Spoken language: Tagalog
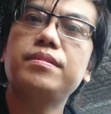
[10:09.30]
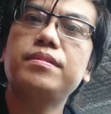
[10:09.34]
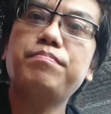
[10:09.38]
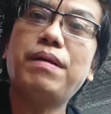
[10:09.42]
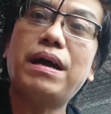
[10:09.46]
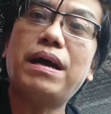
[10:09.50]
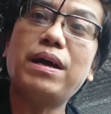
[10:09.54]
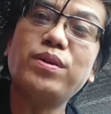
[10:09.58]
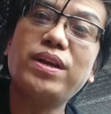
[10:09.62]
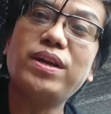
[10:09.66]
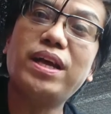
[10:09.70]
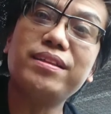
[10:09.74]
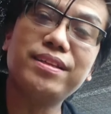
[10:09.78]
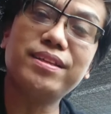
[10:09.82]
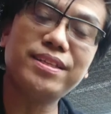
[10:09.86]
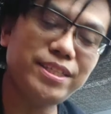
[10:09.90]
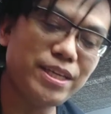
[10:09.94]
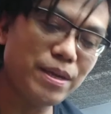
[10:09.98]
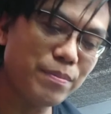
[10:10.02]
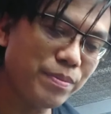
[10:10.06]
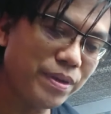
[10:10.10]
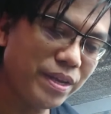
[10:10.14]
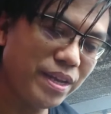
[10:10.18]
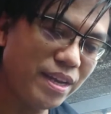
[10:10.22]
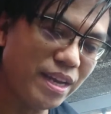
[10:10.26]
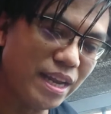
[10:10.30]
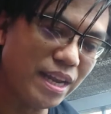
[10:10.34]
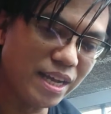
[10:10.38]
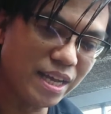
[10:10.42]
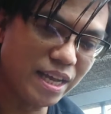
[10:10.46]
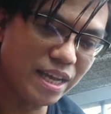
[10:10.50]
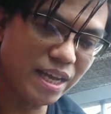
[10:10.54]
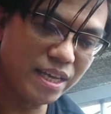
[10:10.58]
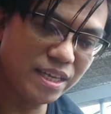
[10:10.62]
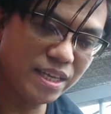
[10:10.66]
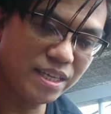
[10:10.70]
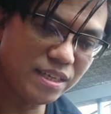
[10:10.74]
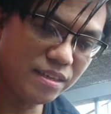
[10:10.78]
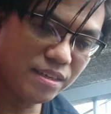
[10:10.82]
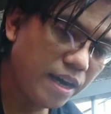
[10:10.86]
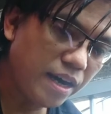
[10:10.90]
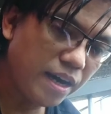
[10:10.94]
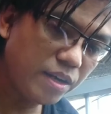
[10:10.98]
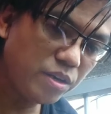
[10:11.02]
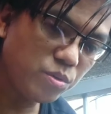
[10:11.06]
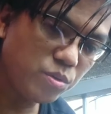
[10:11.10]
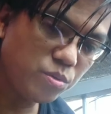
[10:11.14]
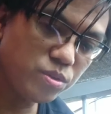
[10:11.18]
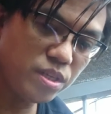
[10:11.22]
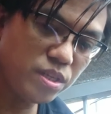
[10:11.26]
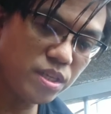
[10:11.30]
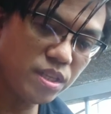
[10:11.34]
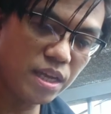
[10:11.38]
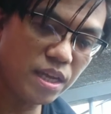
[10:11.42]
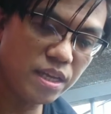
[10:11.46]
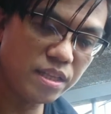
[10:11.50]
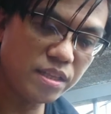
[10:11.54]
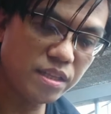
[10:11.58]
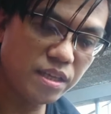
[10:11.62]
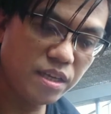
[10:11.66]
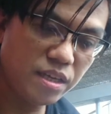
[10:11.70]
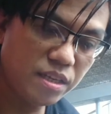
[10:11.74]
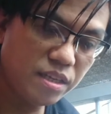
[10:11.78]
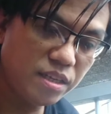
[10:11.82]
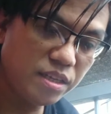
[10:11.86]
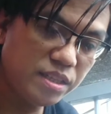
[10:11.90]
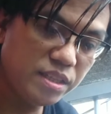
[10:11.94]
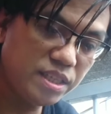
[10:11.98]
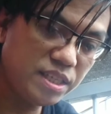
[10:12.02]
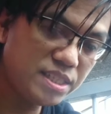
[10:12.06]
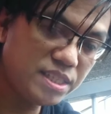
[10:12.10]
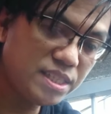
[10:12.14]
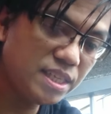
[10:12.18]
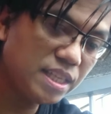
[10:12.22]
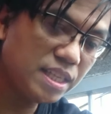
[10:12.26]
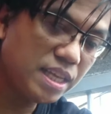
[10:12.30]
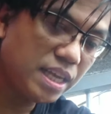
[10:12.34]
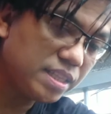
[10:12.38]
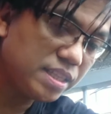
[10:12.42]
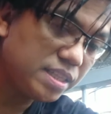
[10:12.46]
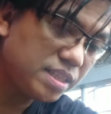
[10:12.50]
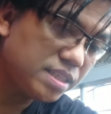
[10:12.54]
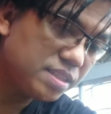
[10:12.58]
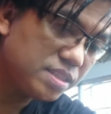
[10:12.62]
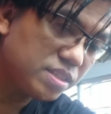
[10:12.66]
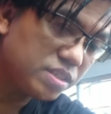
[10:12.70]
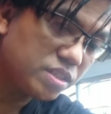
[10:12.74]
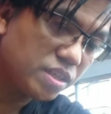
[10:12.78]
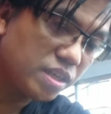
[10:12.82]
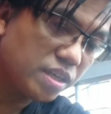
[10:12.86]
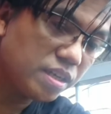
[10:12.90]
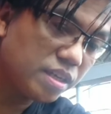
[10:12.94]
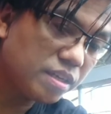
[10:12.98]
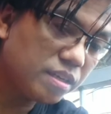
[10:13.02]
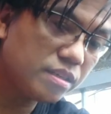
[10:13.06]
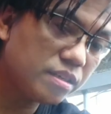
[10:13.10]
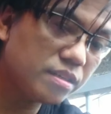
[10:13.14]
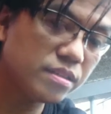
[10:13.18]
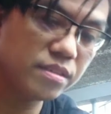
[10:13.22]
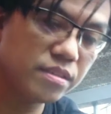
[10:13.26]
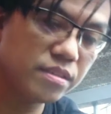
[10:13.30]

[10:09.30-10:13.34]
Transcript: Bago natin syempre ilagay, ayusin natin, linisin natin siya.